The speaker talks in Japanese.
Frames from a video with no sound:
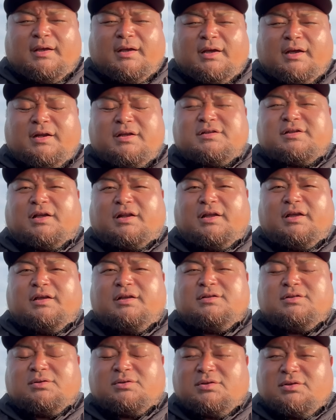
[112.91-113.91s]
話が
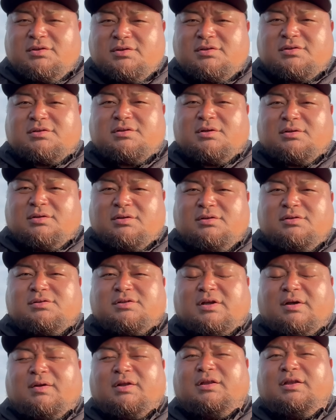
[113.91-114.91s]
ね、ちょっとずつ
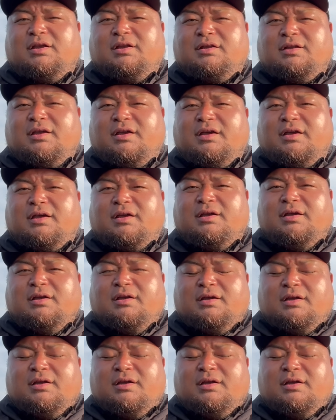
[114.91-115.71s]
変わっていって、